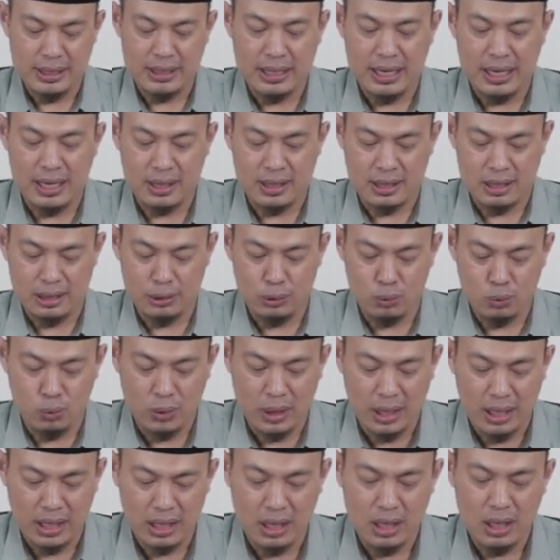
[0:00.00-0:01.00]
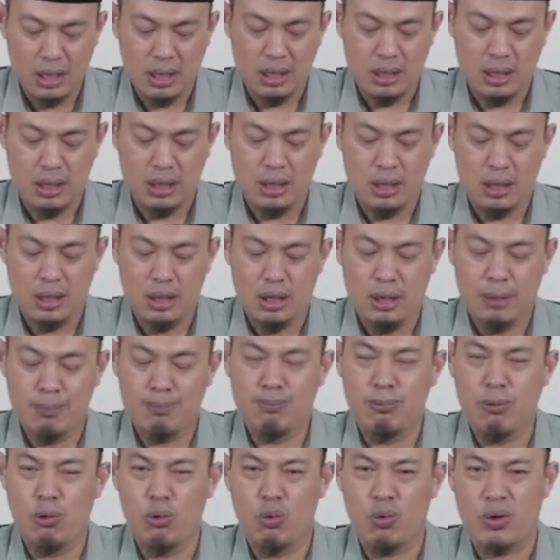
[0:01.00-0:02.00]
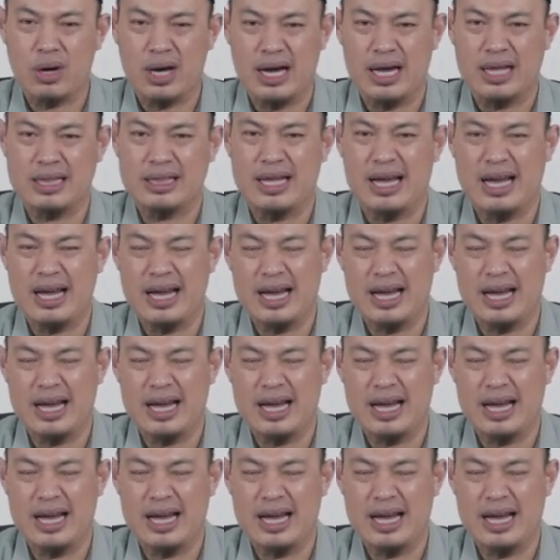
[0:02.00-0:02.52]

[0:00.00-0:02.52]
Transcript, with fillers: Yang kedua, bukan